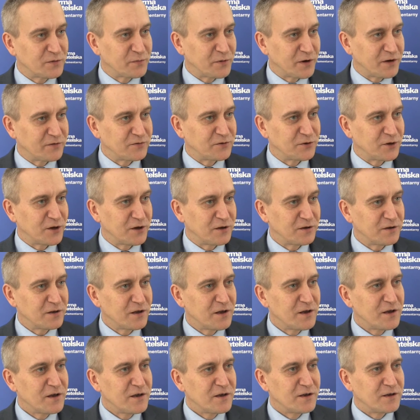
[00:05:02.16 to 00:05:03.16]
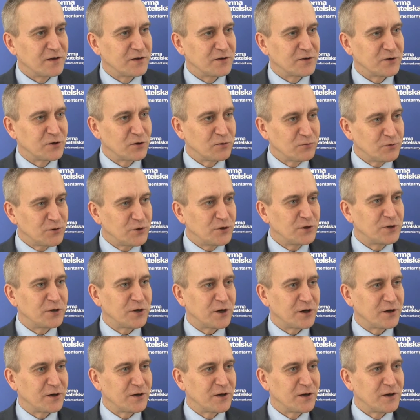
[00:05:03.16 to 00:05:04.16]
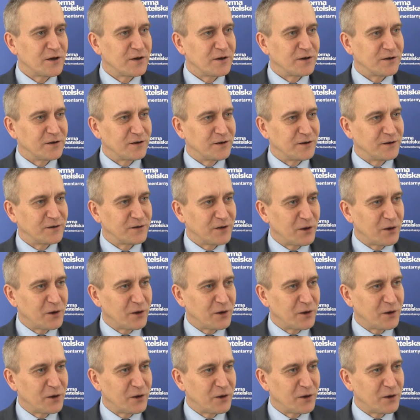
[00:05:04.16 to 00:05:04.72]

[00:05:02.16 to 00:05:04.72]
sprawdzian, e, są dzisiaj e,